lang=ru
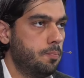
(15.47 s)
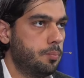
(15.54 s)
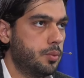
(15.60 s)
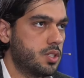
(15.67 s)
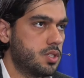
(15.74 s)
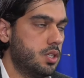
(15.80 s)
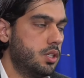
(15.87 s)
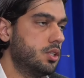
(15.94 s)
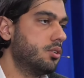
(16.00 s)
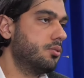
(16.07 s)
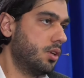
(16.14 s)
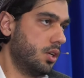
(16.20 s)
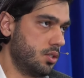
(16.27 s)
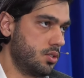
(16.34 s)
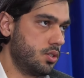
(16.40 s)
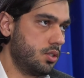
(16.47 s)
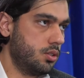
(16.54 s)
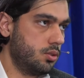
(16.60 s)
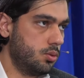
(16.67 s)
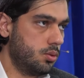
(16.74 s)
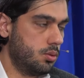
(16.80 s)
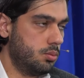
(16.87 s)
последняя фракция,
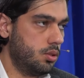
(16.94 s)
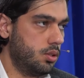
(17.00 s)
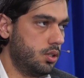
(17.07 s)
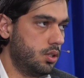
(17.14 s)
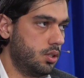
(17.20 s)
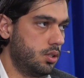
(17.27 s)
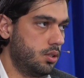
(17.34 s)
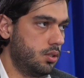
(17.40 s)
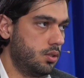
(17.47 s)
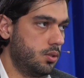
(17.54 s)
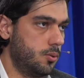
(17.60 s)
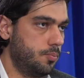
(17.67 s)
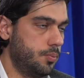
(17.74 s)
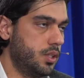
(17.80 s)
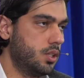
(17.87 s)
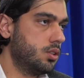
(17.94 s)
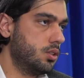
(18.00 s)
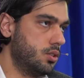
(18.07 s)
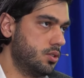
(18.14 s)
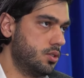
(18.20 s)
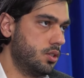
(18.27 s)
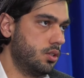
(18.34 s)
которая была эм, на этой
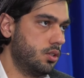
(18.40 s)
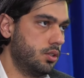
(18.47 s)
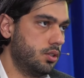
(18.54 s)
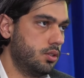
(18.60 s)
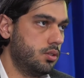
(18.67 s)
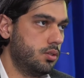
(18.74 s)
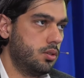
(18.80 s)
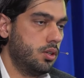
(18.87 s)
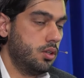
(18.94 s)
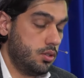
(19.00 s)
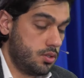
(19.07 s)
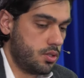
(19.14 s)
неделе... Заседание.